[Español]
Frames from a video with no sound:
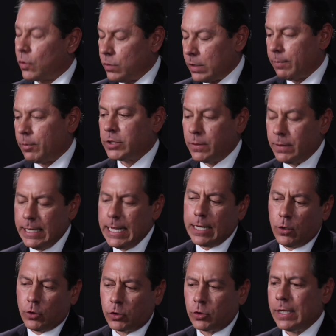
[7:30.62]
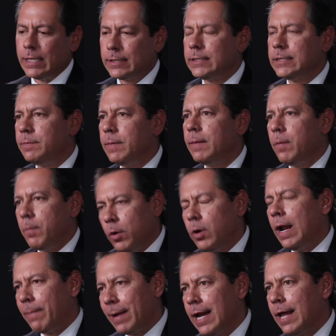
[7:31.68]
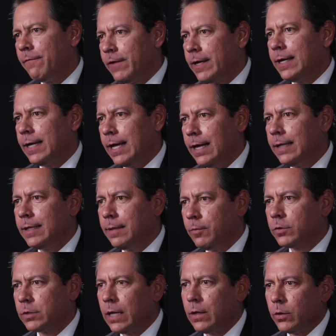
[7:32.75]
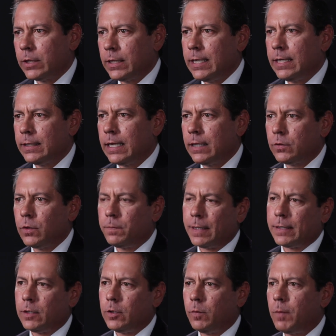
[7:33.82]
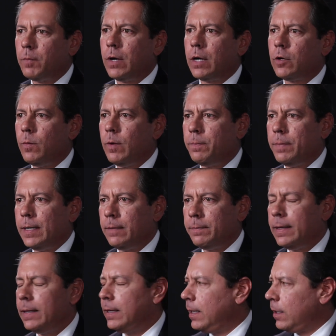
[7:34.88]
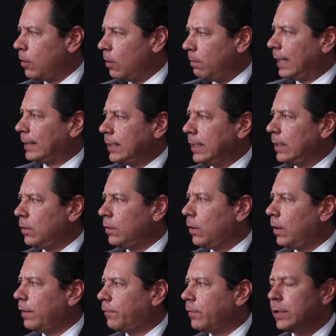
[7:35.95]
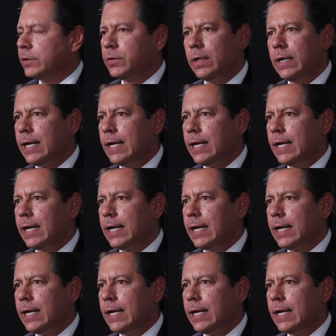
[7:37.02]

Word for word: es una posibilidad que nosotros anticipamos por la mala fe que han demostrado tener tanto el Partido Popular como el PNP. Combatieron los esfuerzos en la